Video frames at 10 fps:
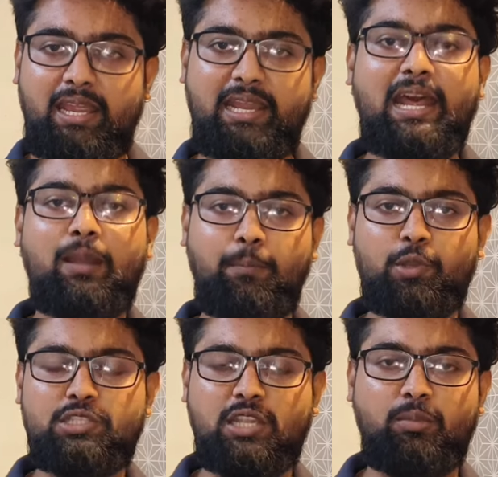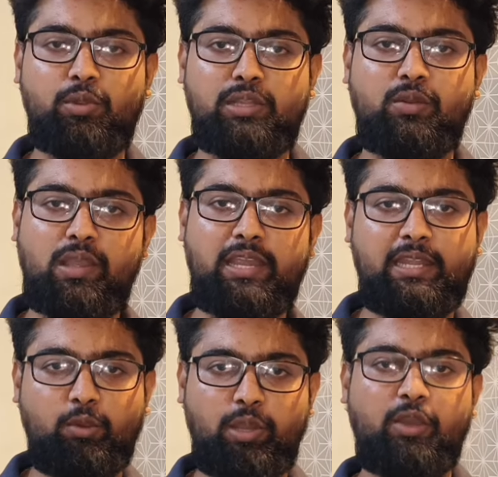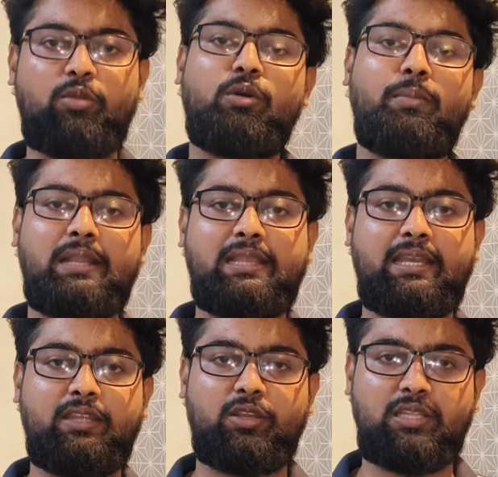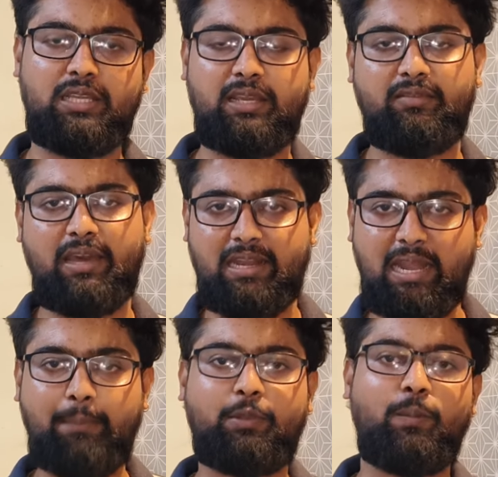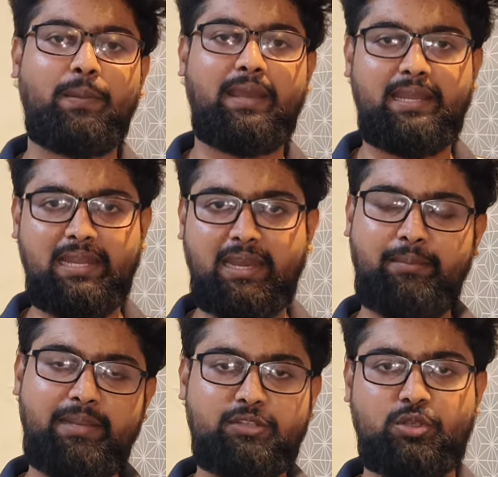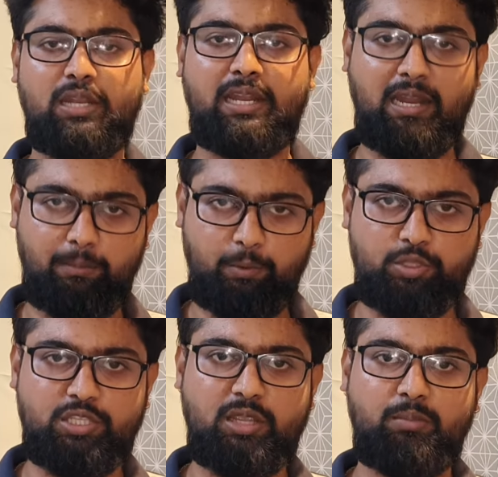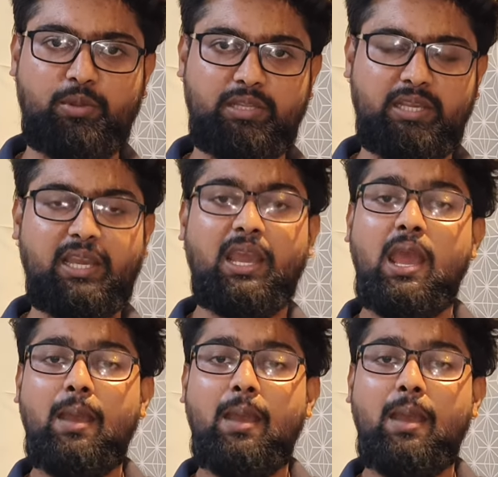என்னால புரிஞ்சுக்க முடியுது உங்ககிட்ட ஒரே ஒரு மொபைல் தான் இருக்குது வேற லேப்டாப்லாம் இல்லை அப்படின்னு சொல்லி என்னால புரிஞ்சுக்க முடியுது